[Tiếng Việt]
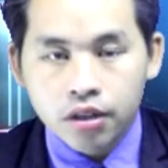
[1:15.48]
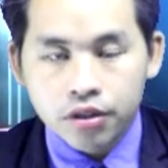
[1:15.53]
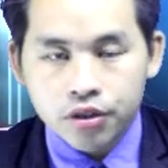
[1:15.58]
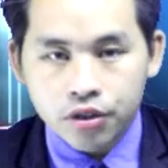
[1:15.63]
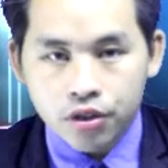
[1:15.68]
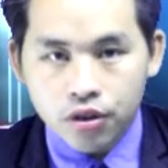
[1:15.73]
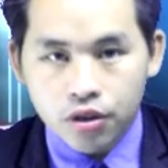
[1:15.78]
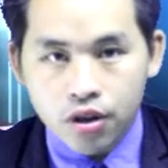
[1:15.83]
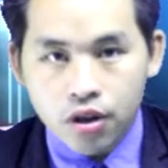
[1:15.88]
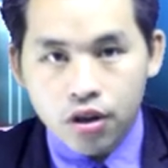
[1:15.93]

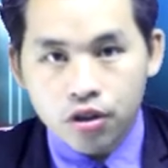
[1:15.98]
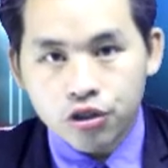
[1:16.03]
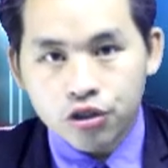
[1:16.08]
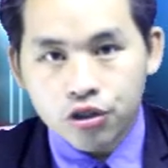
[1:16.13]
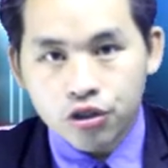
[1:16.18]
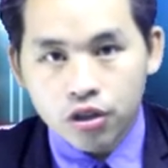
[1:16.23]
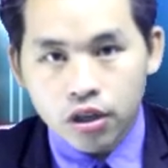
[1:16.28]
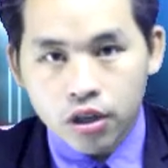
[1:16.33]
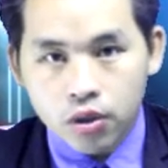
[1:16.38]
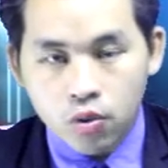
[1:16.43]
cho nọ
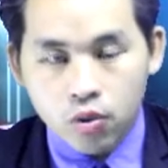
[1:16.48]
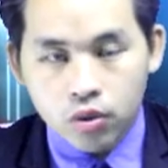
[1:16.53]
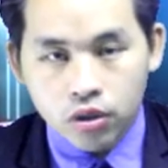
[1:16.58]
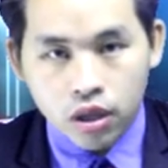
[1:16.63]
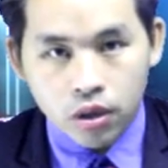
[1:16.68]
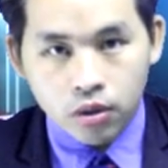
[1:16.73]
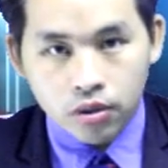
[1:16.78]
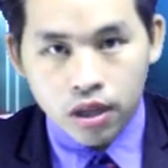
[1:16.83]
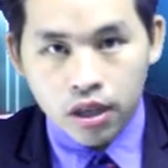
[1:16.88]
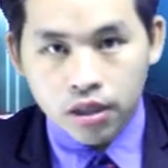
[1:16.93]
trừ là cô
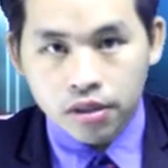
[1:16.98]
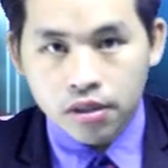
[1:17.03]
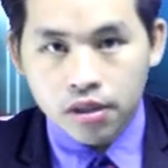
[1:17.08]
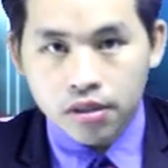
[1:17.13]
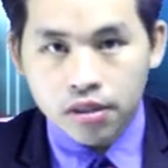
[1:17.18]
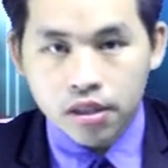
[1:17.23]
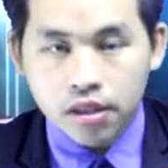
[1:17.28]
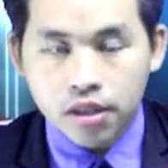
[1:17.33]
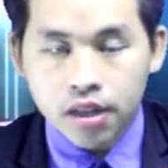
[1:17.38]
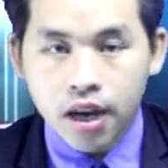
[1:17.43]
tàu tại
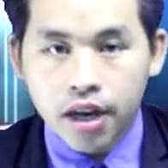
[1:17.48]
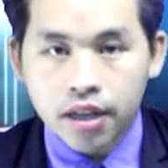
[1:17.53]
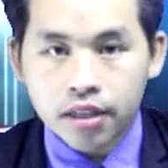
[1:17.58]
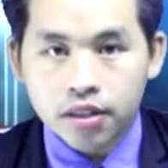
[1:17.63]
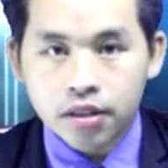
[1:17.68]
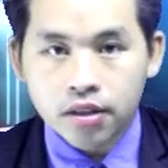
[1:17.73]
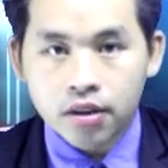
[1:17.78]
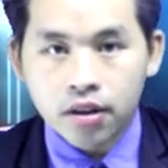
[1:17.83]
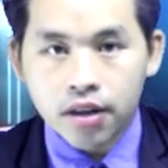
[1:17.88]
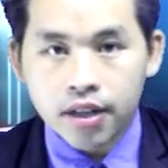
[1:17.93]
sáu sự hải
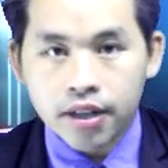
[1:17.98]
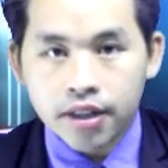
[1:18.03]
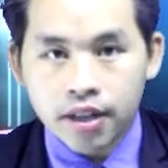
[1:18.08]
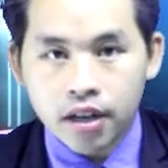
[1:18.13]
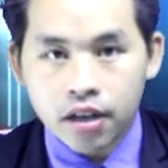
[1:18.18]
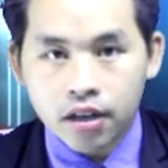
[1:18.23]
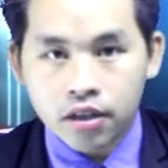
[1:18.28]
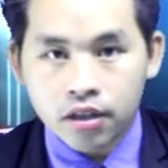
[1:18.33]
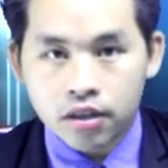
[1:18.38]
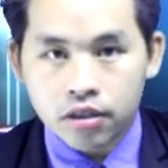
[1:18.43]
do lên
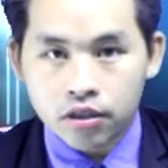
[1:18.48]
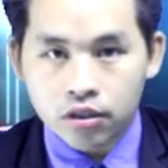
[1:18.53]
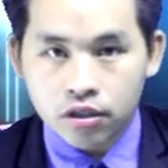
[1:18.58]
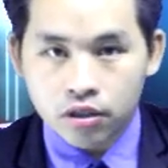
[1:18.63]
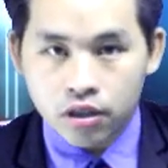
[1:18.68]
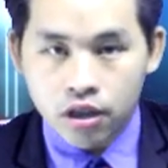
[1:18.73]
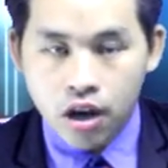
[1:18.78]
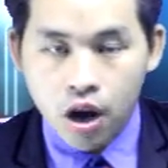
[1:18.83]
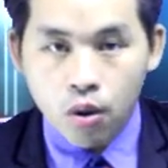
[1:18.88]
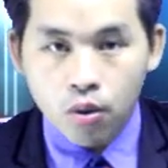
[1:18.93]
đời
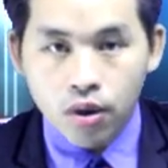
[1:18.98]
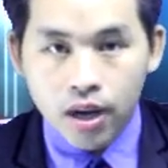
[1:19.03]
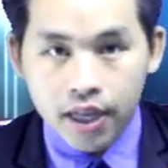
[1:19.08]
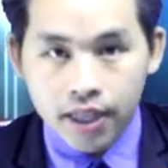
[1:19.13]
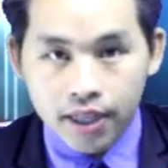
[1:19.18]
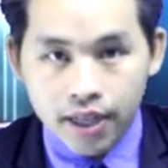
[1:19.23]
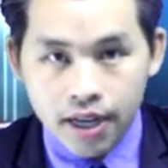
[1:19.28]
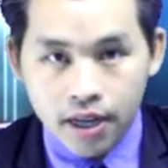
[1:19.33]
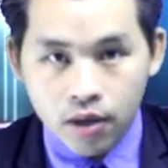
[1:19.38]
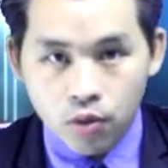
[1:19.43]
cầu
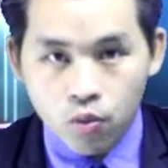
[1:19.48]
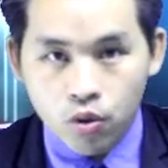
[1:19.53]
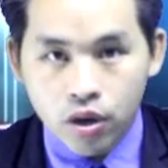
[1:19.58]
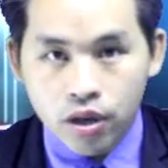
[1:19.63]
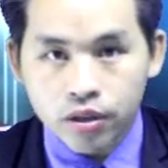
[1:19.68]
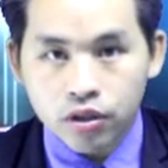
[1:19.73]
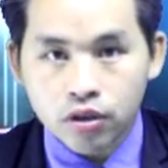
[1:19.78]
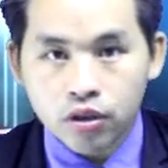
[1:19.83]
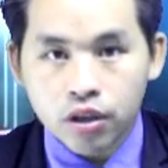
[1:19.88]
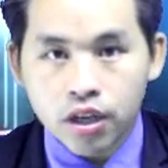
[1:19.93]
lăng năng
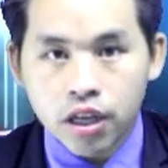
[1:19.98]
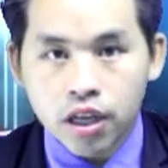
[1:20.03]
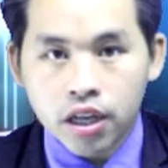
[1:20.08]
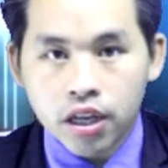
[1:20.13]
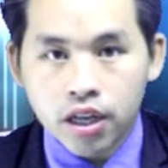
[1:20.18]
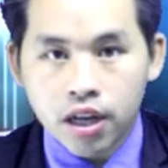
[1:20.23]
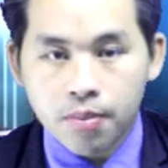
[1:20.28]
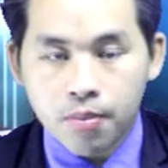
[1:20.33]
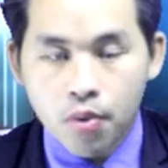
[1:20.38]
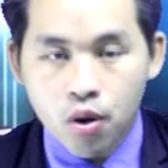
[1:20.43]
của cho
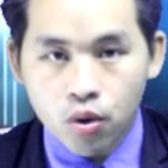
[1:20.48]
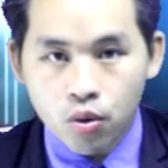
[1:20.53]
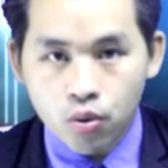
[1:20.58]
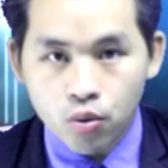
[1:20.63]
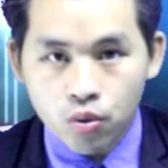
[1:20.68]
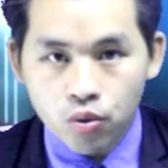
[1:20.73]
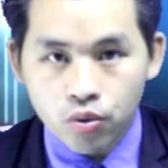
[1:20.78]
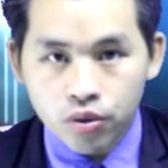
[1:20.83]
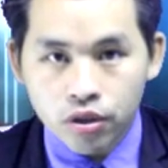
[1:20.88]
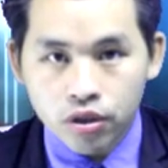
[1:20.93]
kỳ cam mao
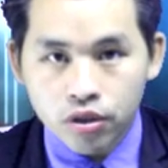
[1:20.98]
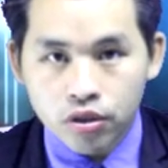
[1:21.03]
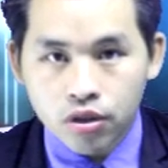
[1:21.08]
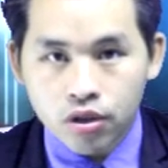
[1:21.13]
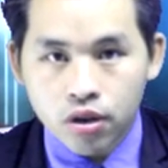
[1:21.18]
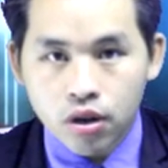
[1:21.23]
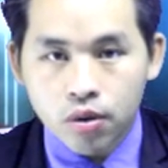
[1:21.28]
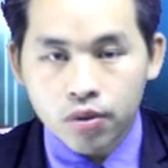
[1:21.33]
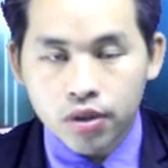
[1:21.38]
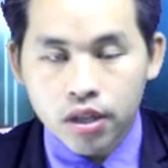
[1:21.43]
cũ nhớ
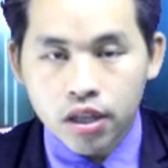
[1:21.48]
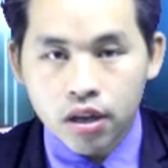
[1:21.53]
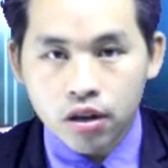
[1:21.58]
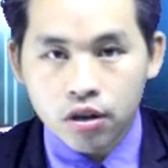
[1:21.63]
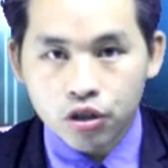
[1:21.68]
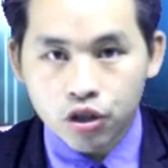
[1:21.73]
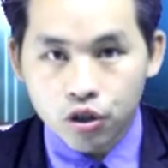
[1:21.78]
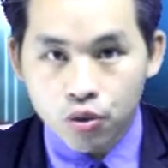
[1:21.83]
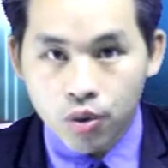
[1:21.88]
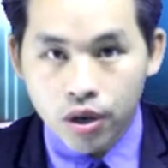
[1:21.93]
trò hậu tết cho
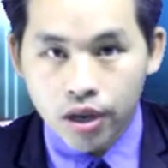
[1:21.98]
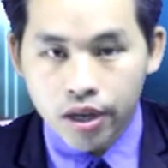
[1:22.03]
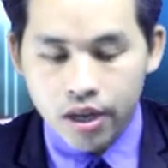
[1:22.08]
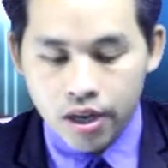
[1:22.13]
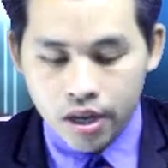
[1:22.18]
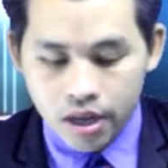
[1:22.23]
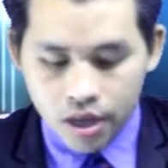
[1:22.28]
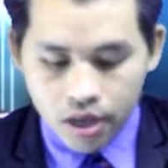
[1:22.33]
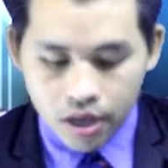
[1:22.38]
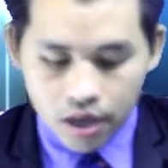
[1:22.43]
là chùa
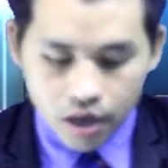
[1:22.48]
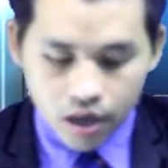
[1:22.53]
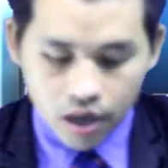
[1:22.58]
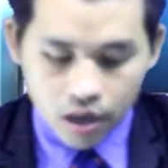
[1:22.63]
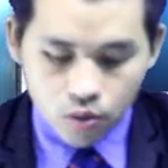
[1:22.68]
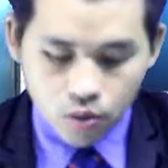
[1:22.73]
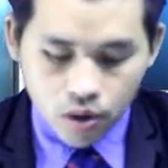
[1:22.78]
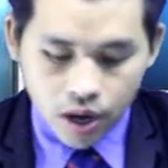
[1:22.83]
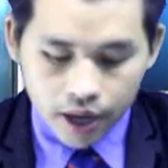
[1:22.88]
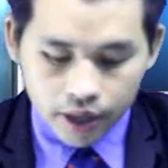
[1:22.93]

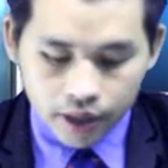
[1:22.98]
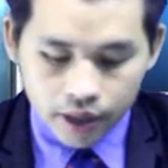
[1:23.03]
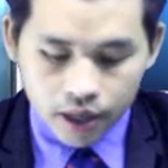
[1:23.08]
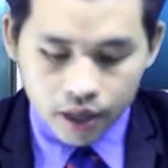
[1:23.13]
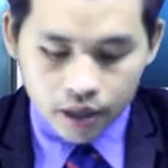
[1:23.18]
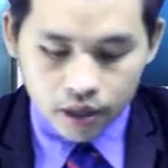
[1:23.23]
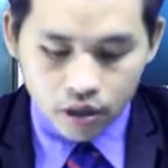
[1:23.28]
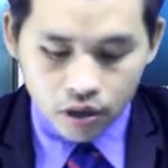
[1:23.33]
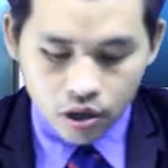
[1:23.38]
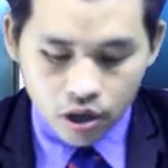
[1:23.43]
lá của hải
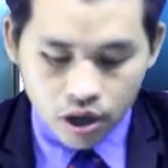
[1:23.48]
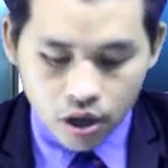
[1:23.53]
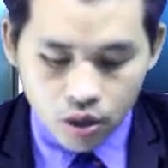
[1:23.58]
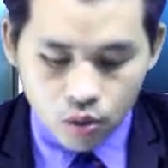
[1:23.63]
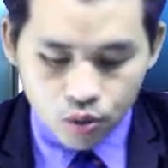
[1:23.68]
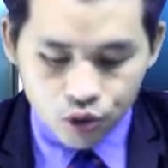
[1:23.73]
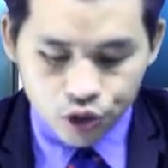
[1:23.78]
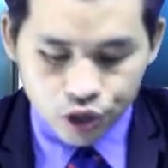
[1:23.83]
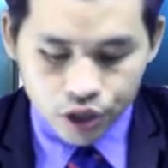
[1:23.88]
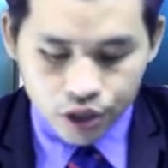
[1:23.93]
tiền nhất là
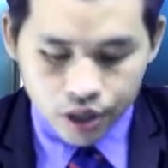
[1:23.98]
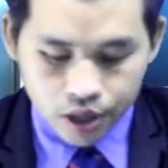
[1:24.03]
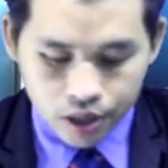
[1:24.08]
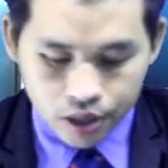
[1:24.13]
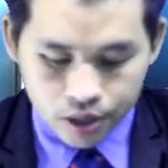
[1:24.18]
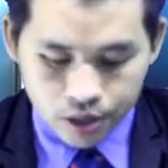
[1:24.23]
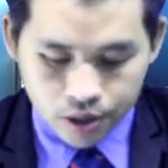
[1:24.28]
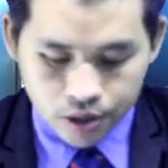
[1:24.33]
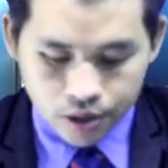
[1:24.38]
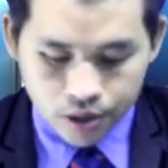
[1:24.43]
lúc chi
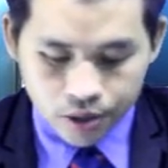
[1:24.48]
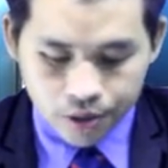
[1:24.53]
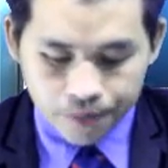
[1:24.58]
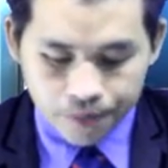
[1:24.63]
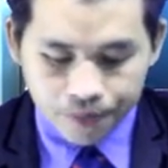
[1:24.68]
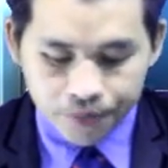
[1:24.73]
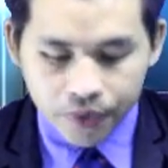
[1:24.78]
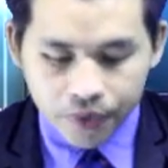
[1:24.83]
hở nọ